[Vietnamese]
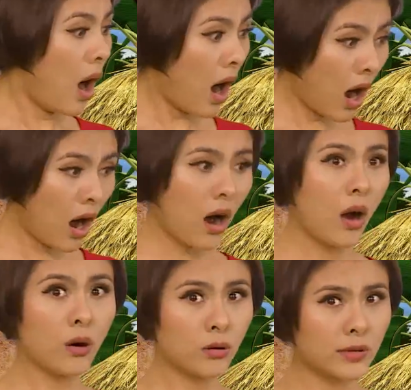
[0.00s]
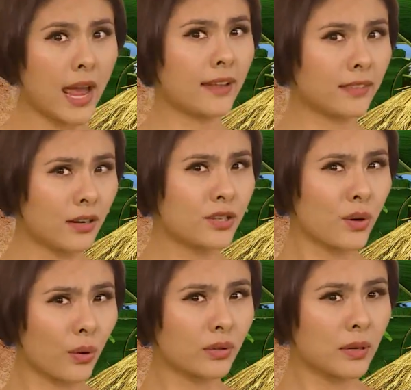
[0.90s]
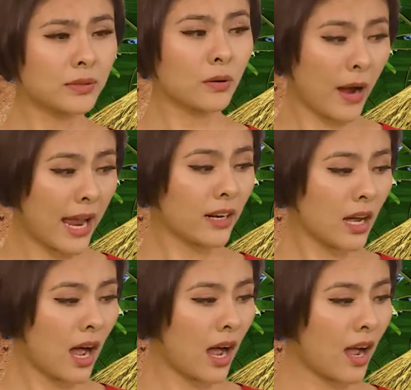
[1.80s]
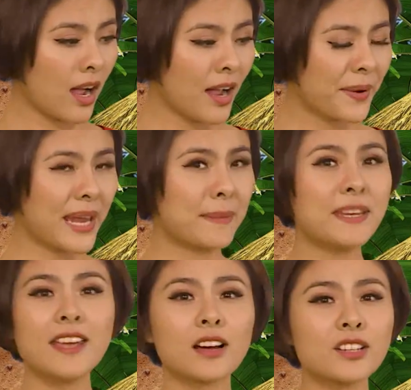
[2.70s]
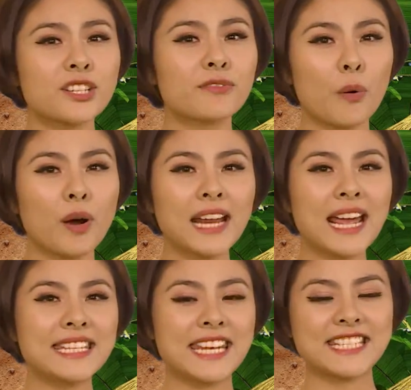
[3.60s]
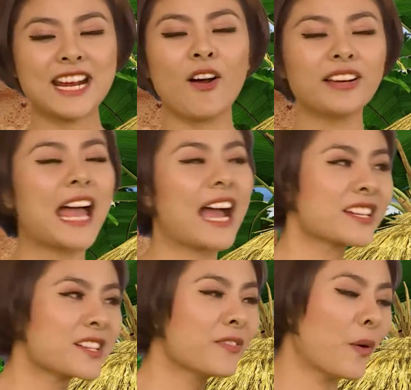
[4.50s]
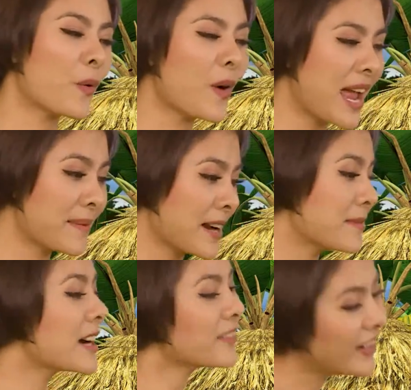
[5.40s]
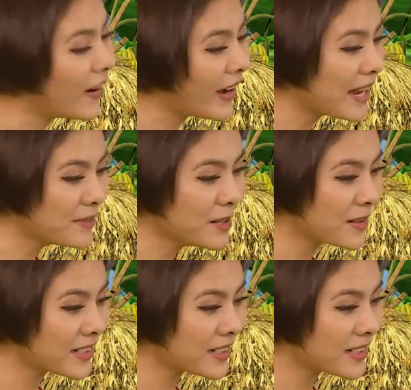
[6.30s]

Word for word: Wow, đệ tử ruột của Dr. Khỏe đó hả? Vậy bây giờ có sư phụ ở đây Chị sẽ hỏi thẳng sư phụ của em luôn Không cần phải hỏi em